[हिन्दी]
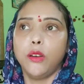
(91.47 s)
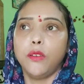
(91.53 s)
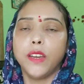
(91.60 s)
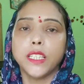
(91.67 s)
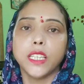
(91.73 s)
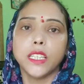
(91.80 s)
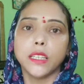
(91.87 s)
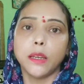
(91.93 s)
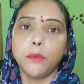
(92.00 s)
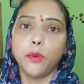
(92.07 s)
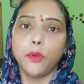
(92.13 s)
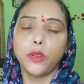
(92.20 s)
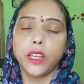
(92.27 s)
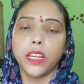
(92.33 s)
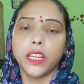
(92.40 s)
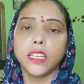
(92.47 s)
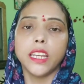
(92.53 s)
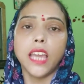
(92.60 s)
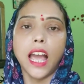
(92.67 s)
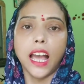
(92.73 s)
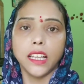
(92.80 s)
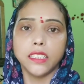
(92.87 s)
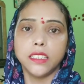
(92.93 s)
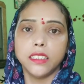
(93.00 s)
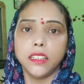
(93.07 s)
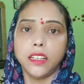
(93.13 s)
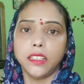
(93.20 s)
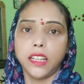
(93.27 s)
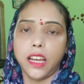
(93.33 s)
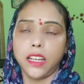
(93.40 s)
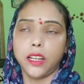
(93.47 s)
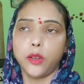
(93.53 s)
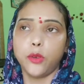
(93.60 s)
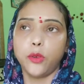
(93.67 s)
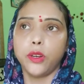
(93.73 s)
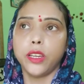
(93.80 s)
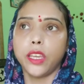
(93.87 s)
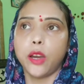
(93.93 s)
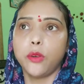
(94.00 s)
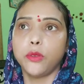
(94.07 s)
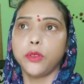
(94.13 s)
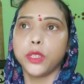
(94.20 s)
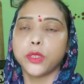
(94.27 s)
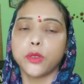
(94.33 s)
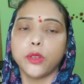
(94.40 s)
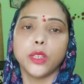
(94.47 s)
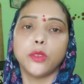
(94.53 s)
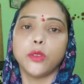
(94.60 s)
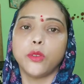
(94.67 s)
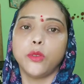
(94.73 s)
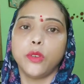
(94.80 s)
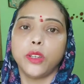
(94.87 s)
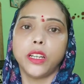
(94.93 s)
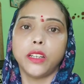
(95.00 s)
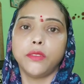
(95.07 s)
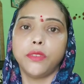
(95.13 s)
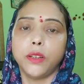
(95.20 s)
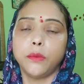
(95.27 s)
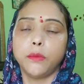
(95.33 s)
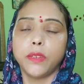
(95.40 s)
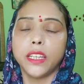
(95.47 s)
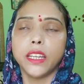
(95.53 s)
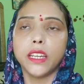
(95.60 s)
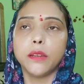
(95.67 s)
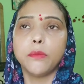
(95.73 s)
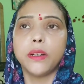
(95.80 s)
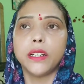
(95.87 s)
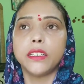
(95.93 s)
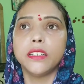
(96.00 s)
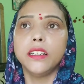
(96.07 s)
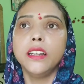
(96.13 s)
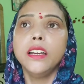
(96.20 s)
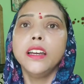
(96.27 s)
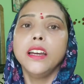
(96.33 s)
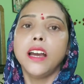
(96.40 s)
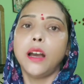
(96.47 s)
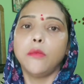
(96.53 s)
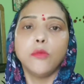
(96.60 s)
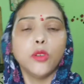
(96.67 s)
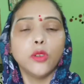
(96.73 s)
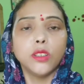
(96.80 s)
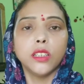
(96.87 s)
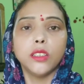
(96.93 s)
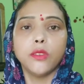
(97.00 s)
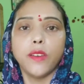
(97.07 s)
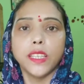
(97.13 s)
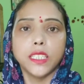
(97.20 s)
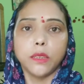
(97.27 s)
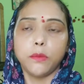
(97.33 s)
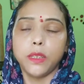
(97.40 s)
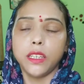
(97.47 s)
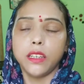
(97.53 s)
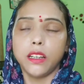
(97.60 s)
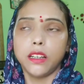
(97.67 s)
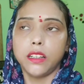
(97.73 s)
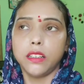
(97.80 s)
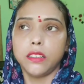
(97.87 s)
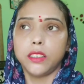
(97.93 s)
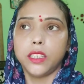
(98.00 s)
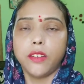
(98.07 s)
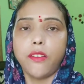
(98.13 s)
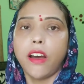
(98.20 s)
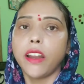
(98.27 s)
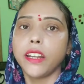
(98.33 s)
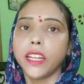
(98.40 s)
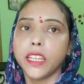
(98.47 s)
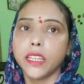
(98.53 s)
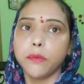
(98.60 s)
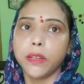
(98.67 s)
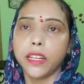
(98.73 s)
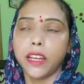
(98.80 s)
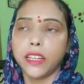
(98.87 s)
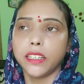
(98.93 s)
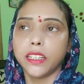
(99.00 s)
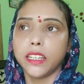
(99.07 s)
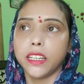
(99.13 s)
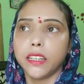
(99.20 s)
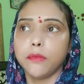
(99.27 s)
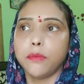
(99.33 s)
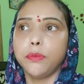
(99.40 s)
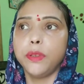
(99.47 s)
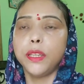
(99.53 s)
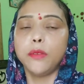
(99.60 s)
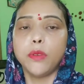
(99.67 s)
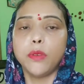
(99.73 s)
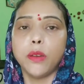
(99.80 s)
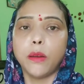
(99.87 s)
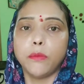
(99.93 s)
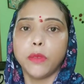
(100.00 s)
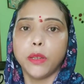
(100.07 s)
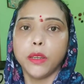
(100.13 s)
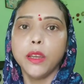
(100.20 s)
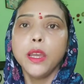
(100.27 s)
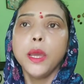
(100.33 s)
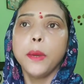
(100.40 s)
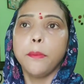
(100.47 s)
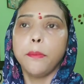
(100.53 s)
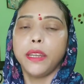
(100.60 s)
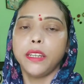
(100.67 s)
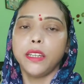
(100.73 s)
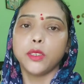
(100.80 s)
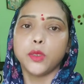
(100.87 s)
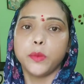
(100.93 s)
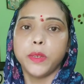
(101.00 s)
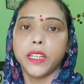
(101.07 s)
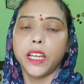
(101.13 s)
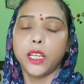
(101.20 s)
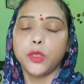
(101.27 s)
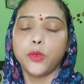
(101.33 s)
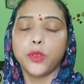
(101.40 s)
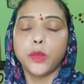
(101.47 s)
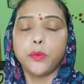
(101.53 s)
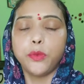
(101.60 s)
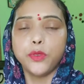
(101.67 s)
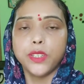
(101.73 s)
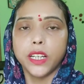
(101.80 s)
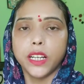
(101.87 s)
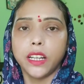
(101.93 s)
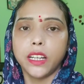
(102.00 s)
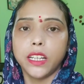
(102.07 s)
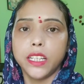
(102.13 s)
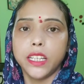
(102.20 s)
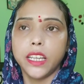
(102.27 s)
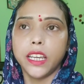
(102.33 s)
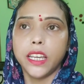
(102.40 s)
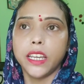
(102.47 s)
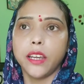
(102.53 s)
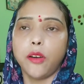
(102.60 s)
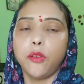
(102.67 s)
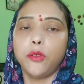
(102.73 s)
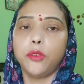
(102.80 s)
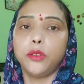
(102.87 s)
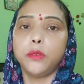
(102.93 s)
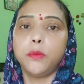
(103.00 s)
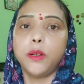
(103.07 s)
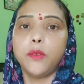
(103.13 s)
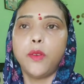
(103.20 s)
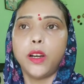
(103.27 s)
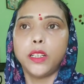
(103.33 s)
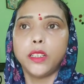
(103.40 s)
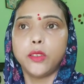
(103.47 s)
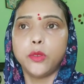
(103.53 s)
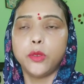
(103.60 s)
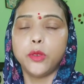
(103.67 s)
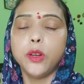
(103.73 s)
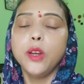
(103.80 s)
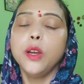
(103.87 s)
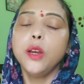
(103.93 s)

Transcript: वैसे सब बोल रहे हैं कि आज 18 को है या 19 को है तो कोई कंफर्म नहीं है बट हम लोग ने तो वैसे भी त्यौहार नहीं मनाने हैं फिर भी हमने मैंने सुबह नहा धो के पूजा कर ली है और भगवान को